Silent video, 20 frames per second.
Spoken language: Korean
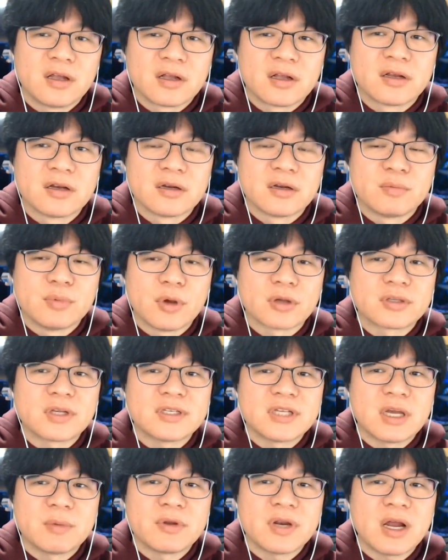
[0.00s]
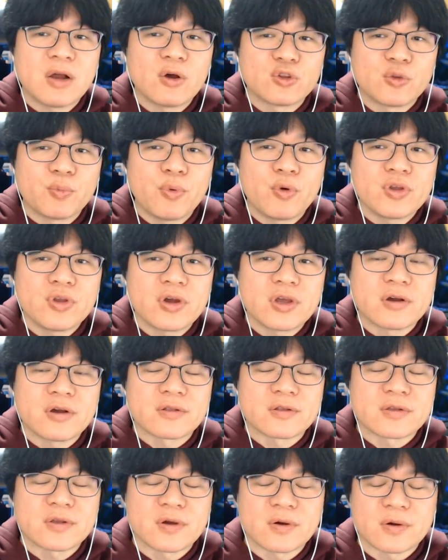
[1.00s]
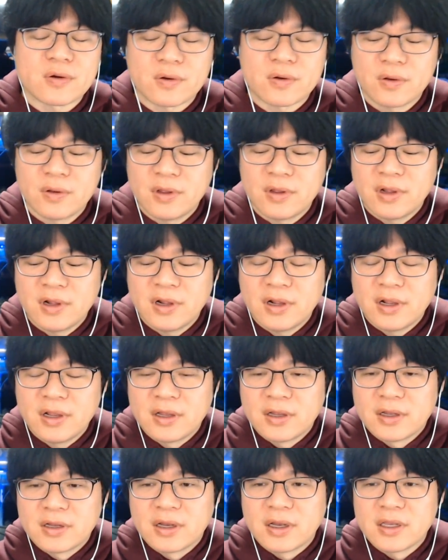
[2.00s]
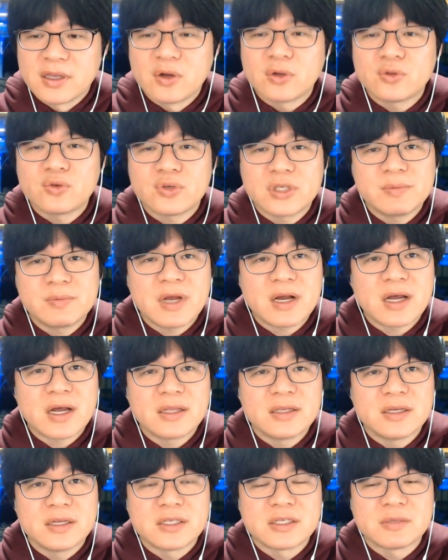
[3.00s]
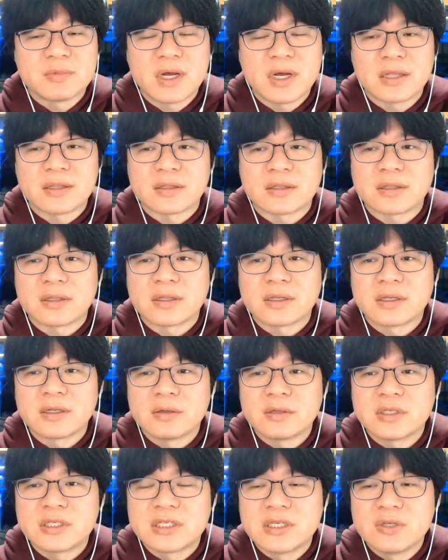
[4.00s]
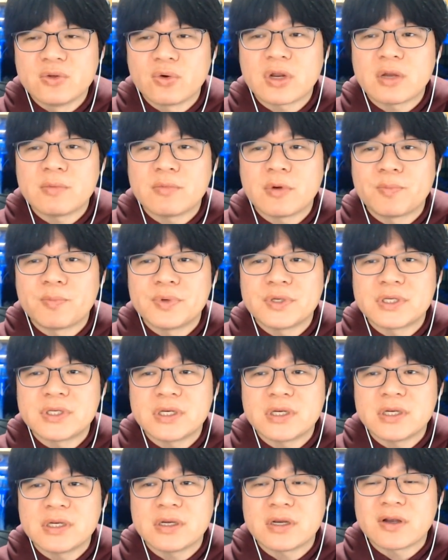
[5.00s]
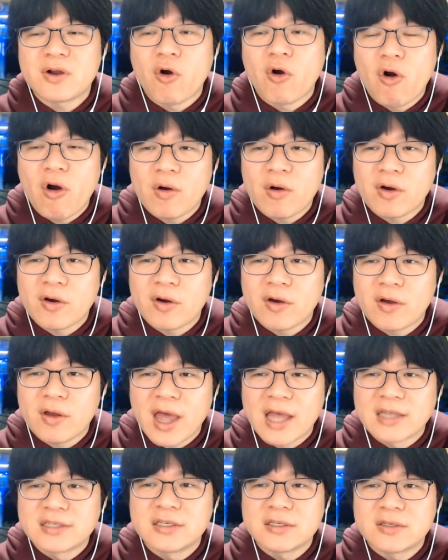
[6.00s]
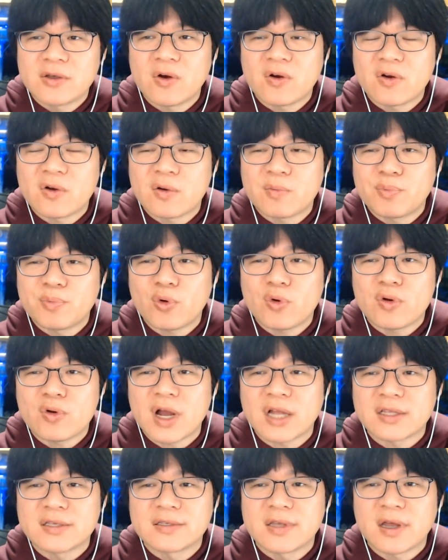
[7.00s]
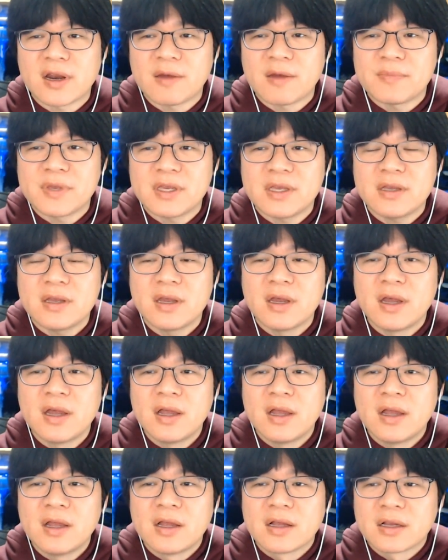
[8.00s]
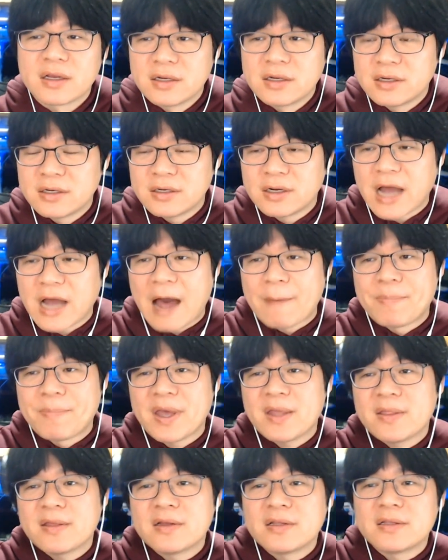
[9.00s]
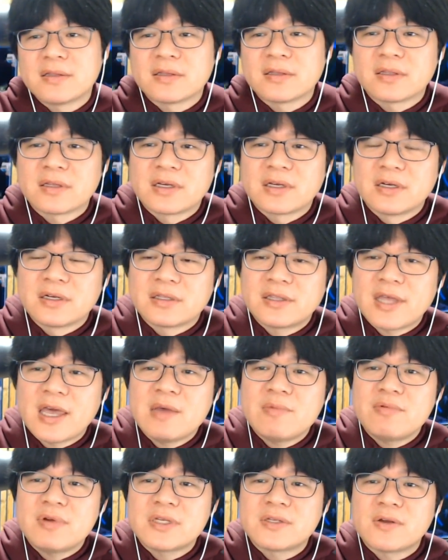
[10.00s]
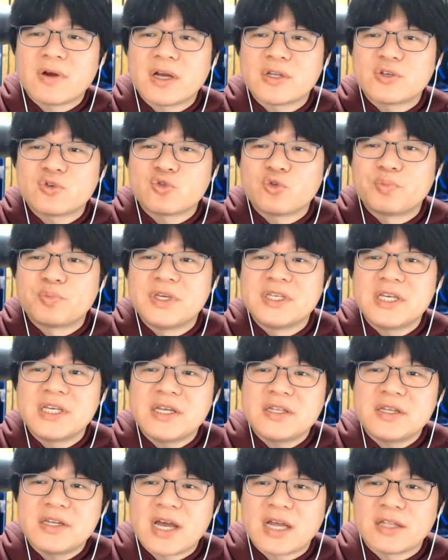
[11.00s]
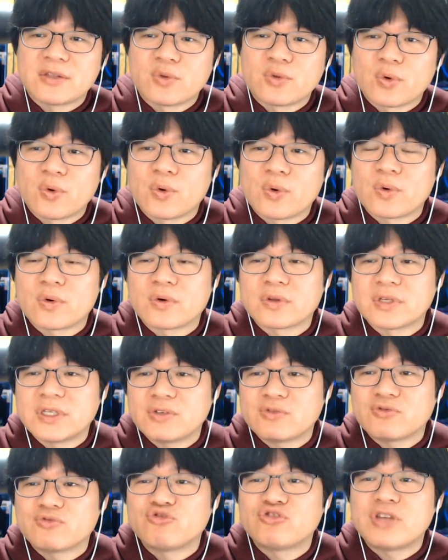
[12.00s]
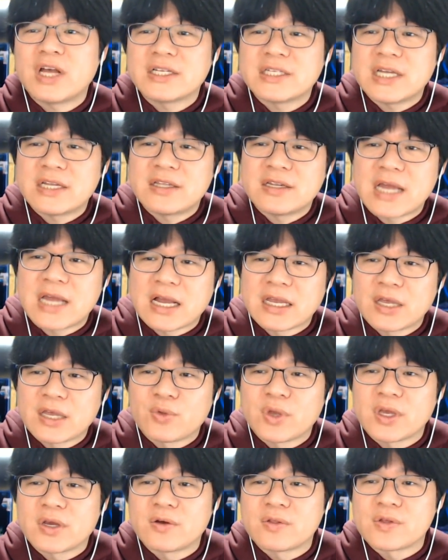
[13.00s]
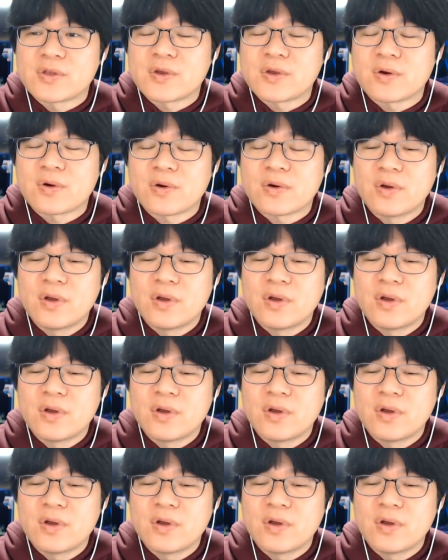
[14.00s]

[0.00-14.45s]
그 멱살잡이를 한 것도 폭력이거든요. 이것도 심각한 일이지만 진호 랜버핏이 거, S석 표를 가진 사람이 그 앞에는 그 테이블이 있어가지고 BJ들이 앉도록 수상자들이 앉게 돼 있거든요.